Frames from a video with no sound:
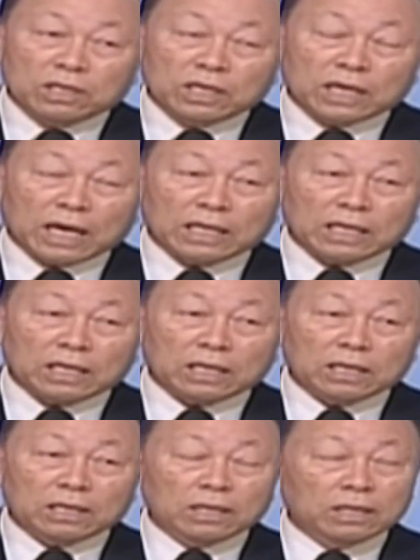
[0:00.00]
装知
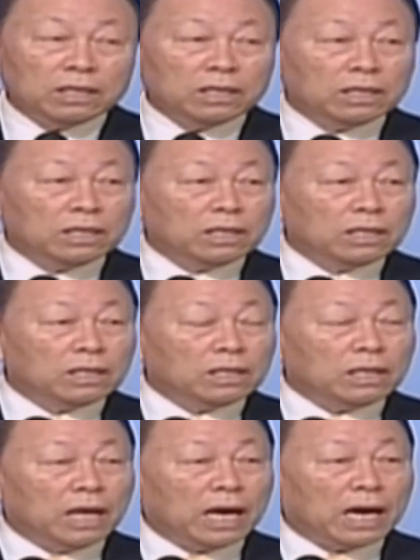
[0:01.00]
道什
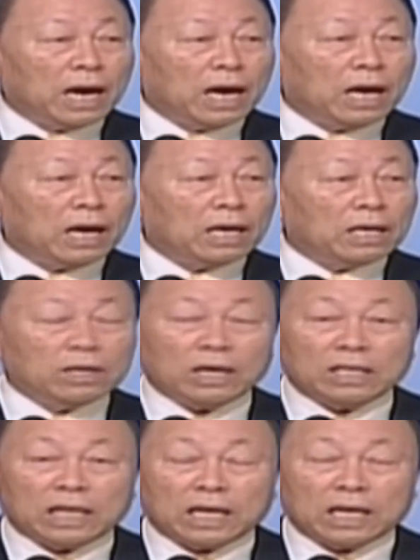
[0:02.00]
么，结果
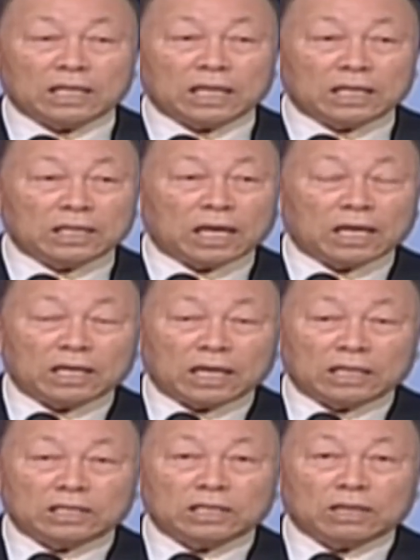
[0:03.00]
呢害死了自己的儿
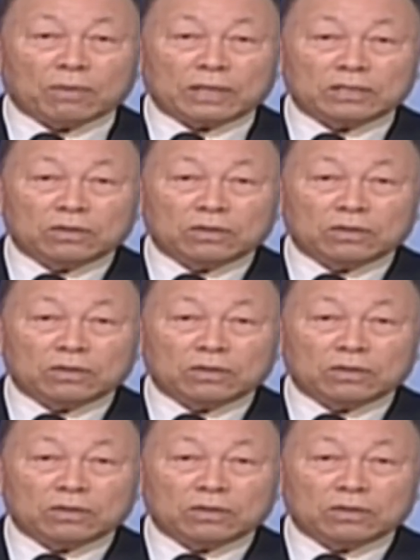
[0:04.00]
女。